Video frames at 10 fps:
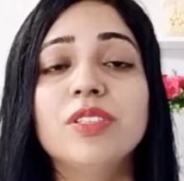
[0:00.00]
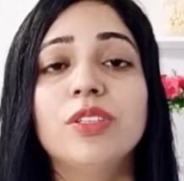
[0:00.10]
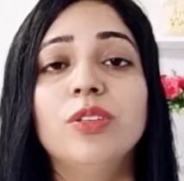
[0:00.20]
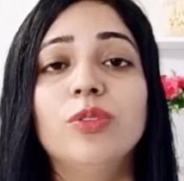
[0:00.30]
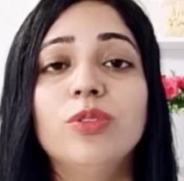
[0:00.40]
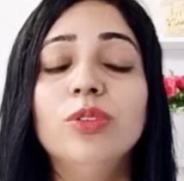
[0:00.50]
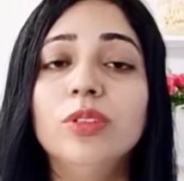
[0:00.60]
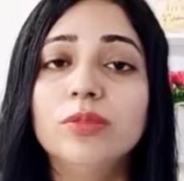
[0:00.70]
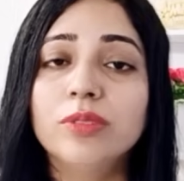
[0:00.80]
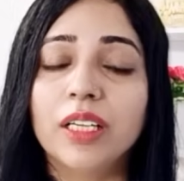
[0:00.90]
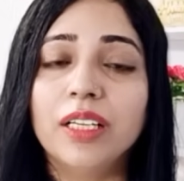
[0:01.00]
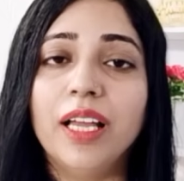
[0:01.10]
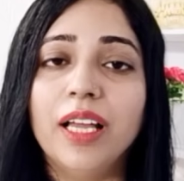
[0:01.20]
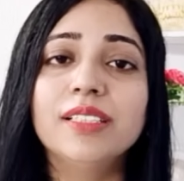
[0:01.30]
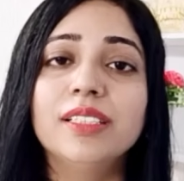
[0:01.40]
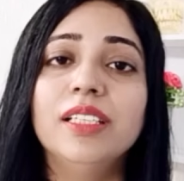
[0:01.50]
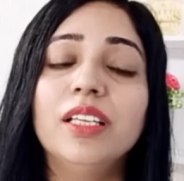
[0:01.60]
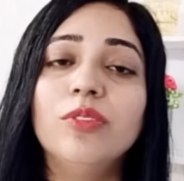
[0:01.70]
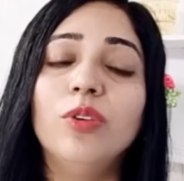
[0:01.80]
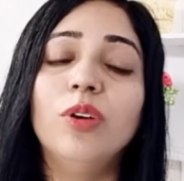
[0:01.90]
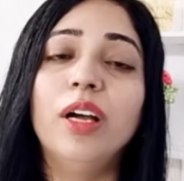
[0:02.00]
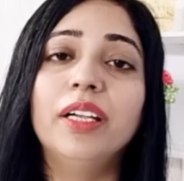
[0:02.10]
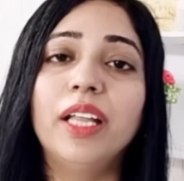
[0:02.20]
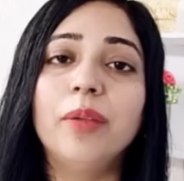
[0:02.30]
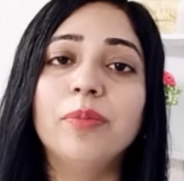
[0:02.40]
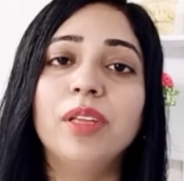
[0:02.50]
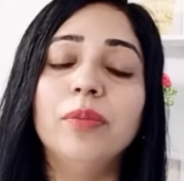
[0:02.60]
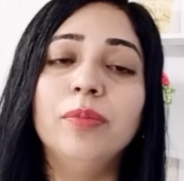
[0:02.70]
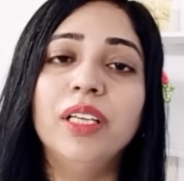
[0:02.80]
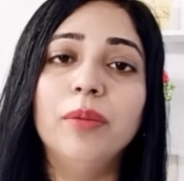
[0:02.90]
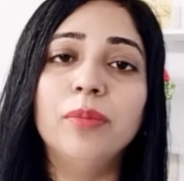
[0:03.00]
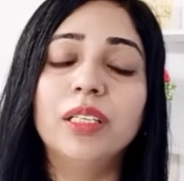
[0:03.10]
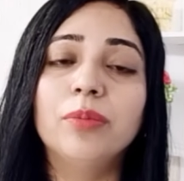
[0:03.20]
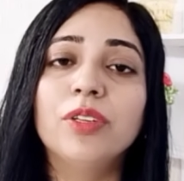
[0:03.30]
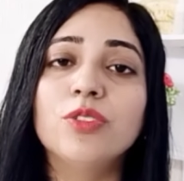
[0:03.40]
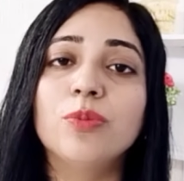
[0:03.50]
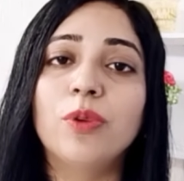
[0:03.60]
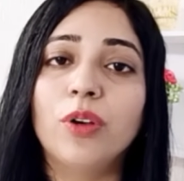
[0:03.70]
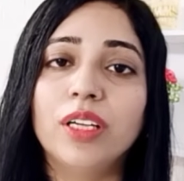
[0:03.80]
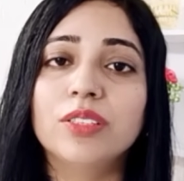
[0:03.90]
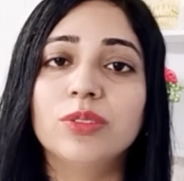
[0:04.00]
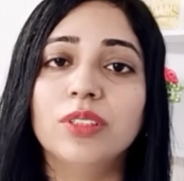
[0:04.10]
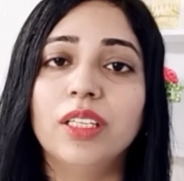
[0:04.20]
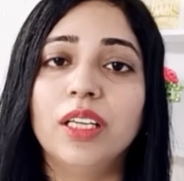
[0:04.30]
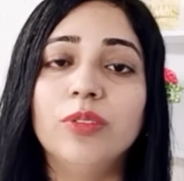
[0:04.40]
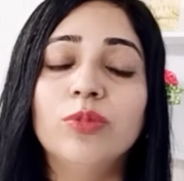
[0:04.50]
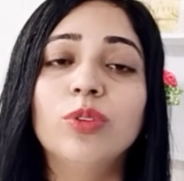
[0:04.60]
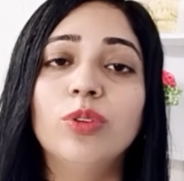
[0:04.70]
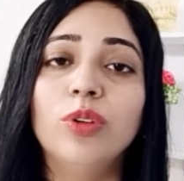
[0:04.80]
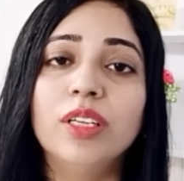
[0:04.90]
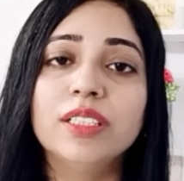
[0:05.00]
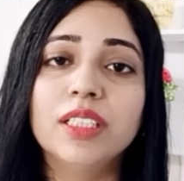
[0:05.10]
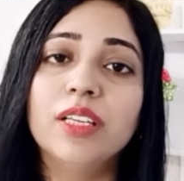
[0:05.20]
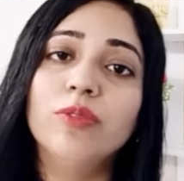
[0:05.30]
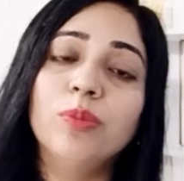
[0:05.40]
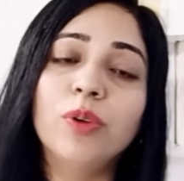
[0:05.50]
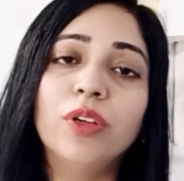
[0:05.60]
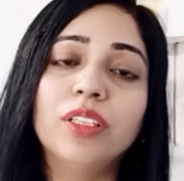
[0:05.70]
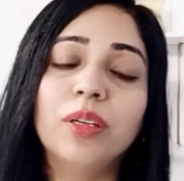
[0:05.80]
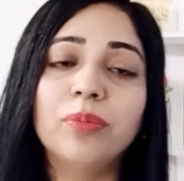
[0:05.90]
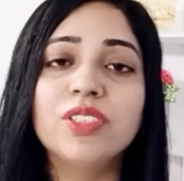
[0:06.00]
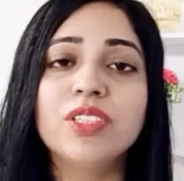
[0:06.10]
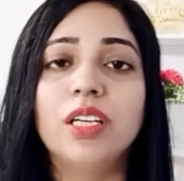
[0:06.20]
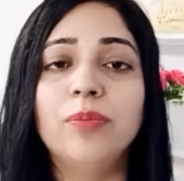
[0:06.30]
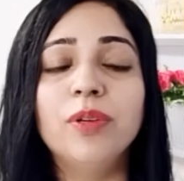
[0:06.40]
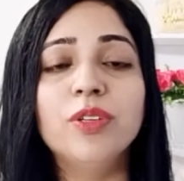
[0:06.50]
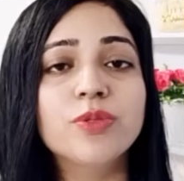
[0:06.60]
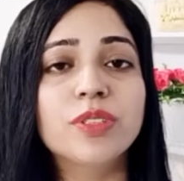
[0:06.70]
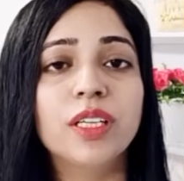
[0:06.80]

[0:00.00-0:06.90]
स्किन को रखना ऐसे नहीं कि वो हर टाइप के बिना मतलब के जो प्रोडक्ट्स होते हैं उनको नॉलेज नहीं है वो प्रोडक्ट अपने चेहरे पर यूज़